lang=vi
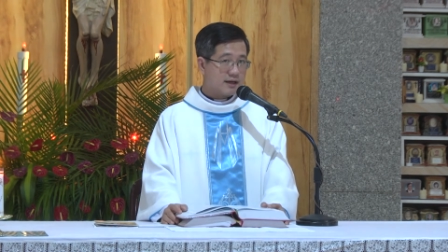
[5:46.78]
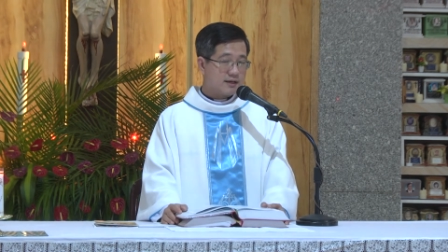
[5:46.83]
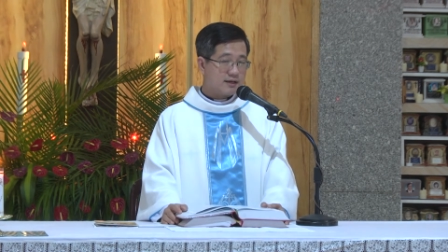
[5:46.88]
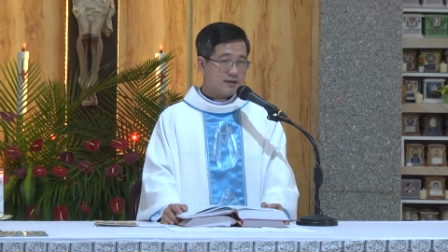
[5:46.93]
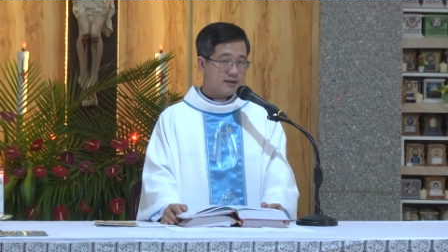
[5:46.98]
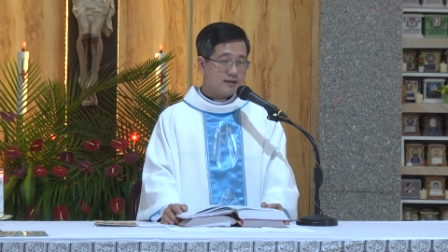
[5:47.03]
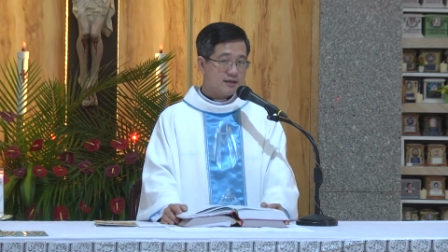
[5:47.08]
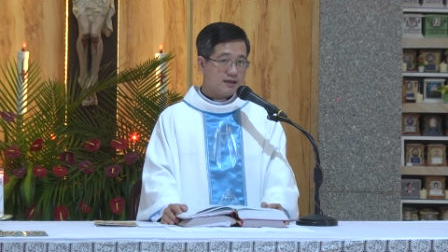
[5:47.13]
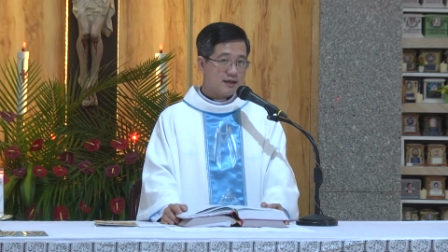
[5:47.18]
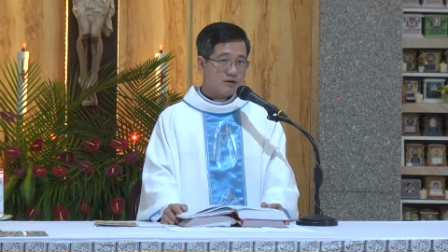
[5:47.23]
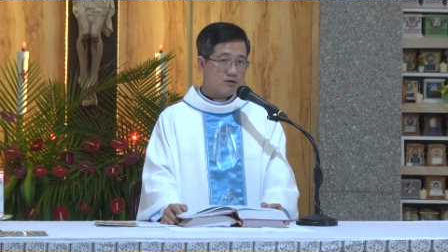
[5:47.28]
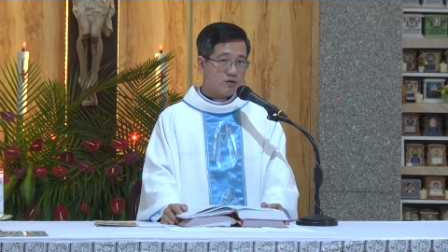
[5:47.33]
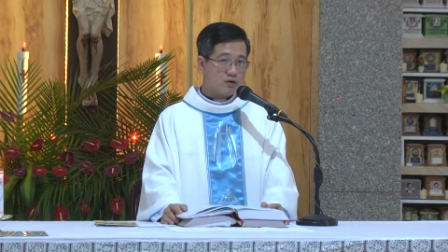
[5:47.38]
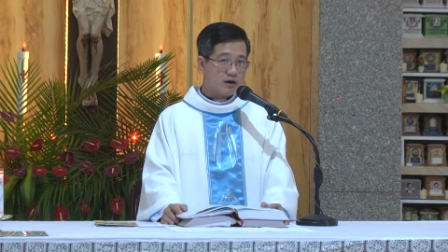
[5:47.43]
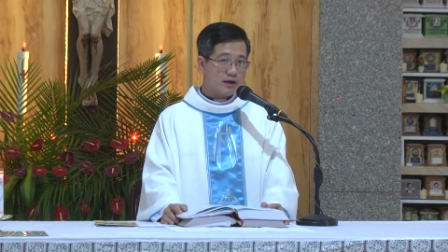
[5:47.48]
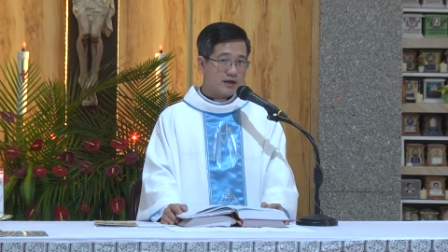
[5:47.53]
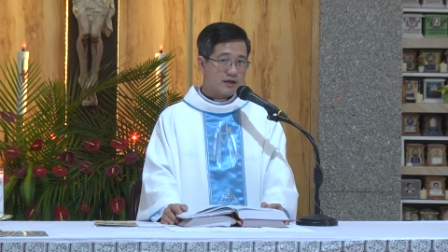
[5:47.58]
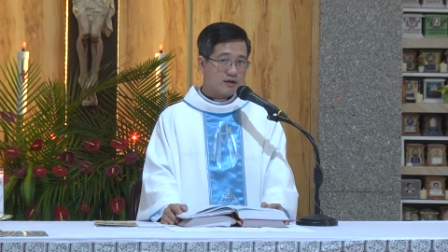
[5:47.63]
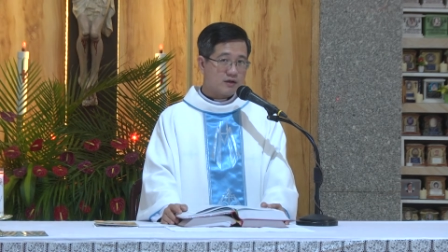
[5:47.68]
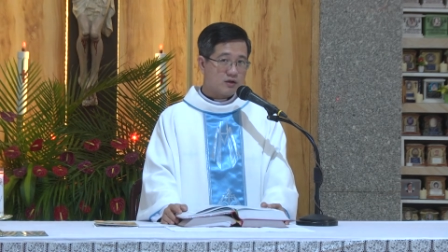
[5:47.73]
Thánh Giáo
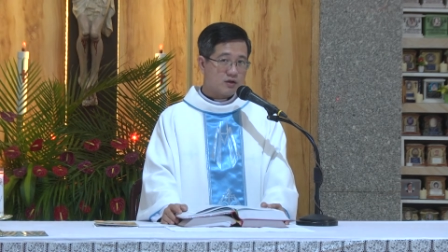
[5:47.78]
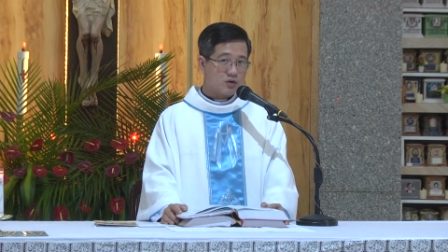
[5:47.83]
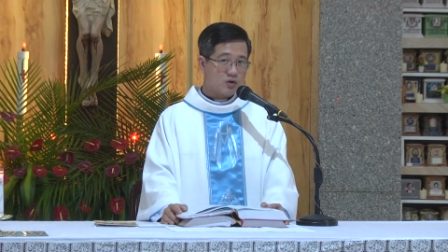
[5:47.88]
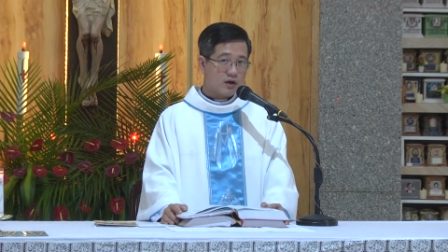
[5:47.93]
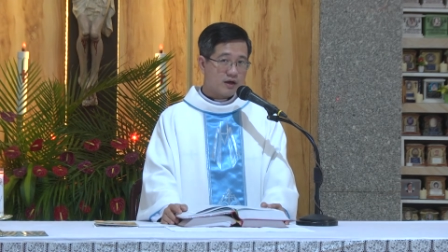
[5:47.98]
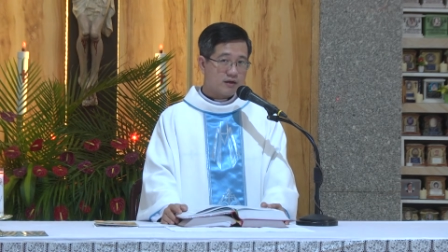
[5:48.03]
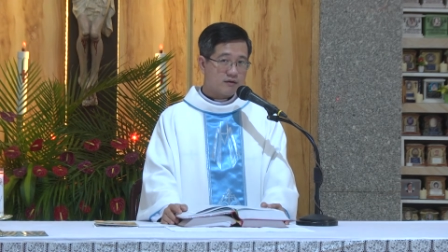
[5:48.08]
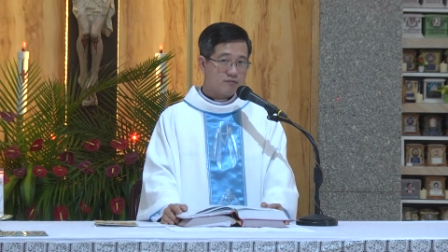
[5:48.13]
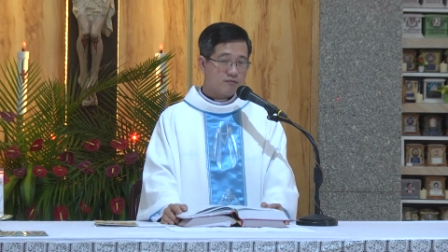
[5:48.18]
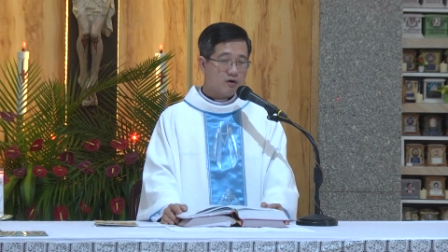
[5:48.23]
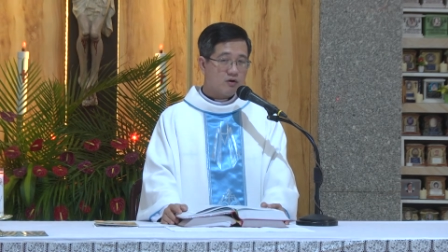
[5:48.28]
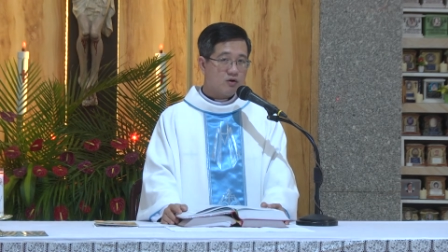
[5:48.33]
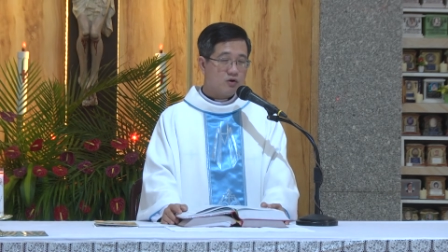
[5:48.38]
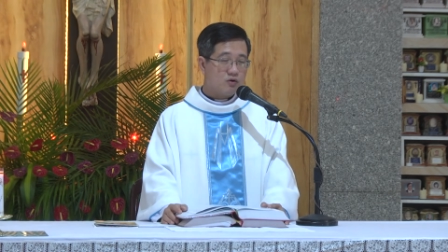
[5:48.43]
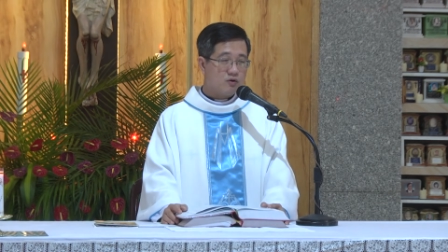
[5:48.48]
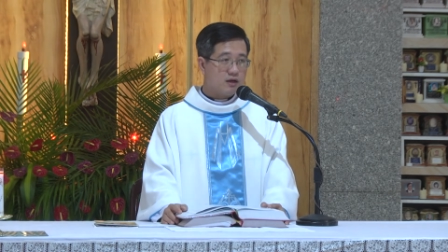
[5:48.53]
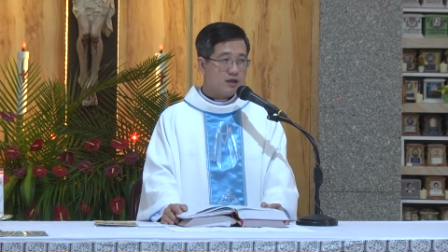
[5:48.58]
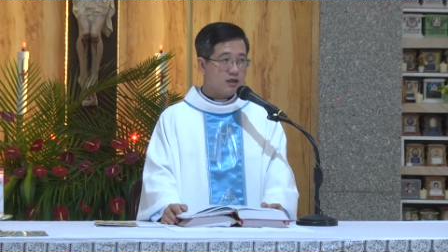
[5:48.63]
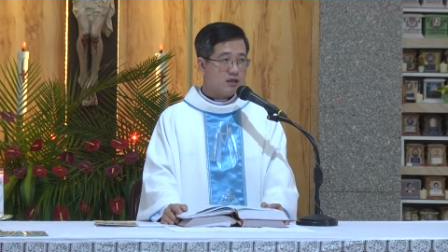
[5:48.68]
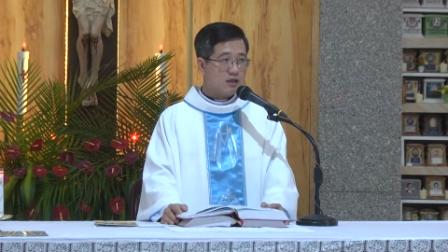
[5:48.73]
hoàng Gioan
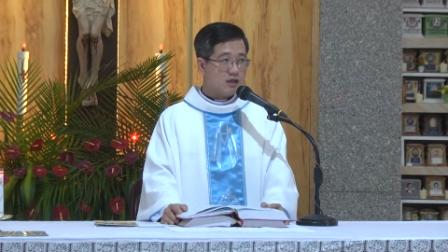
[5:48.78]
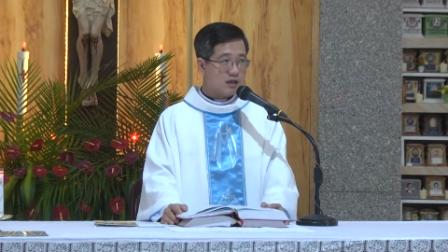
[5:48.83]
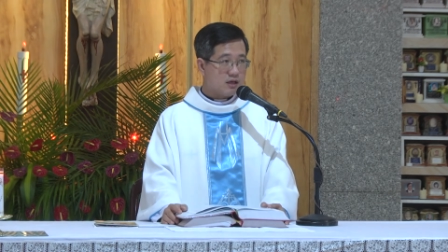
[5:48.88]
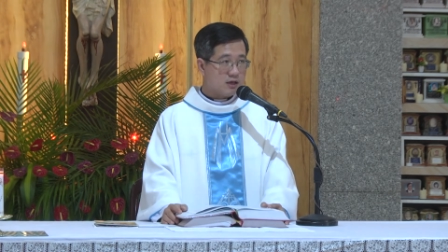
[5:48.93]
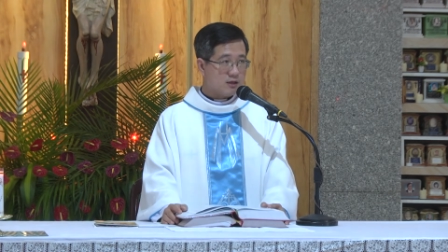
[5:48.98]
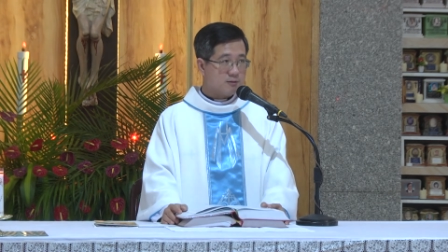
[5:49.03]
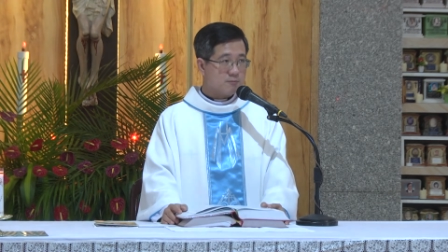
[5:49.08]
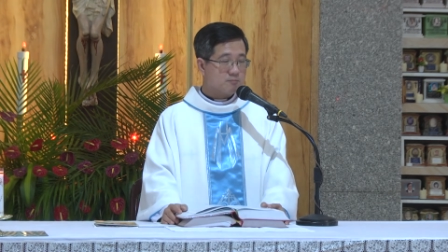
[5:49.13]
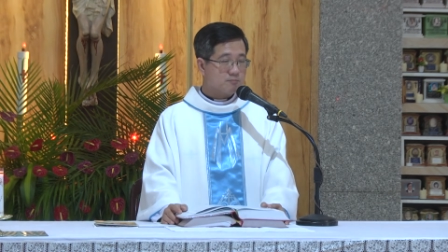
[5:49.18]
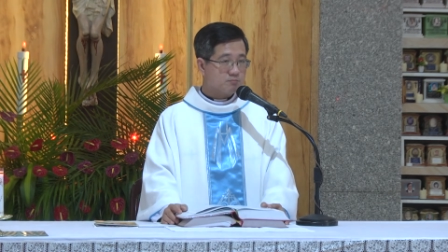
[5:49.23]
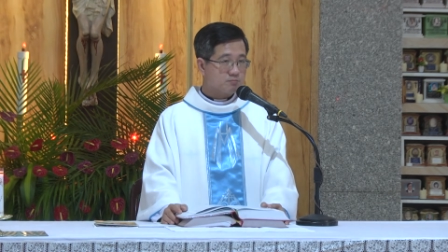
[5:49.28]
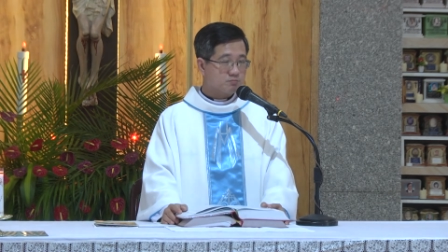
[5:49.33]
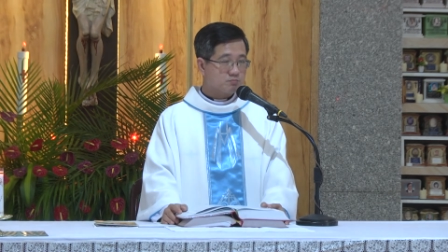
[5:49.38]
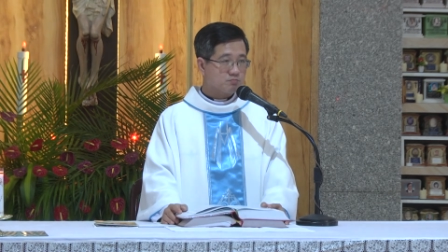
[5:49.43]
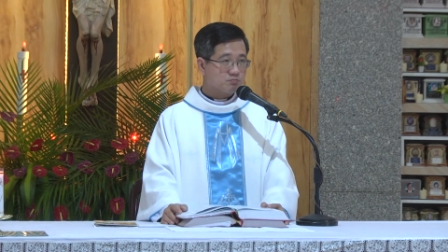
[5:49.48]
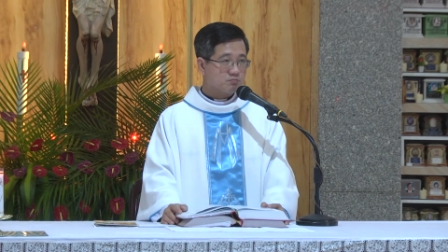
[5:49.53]
Phaolô Đệ Nhị